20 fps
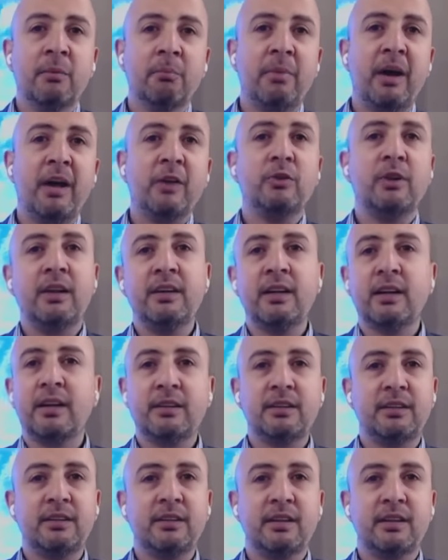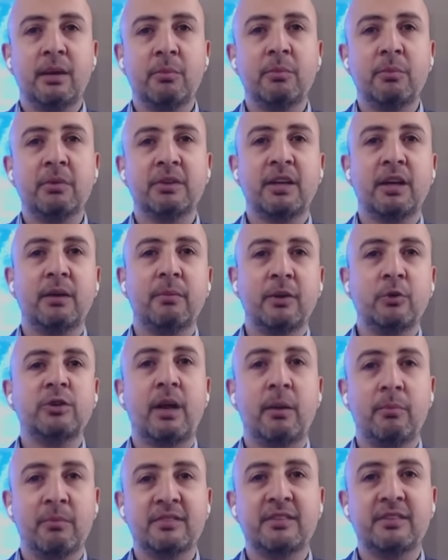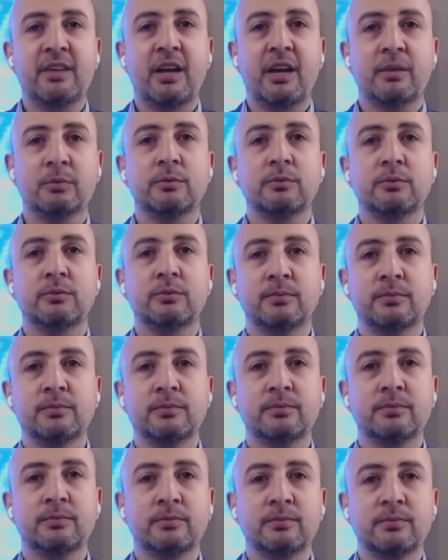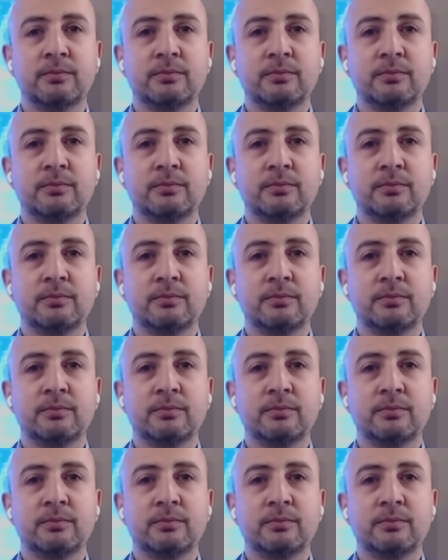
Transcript: بعدهم عنا كتر خير الله مطار بيروت عم بيستخدموه نعم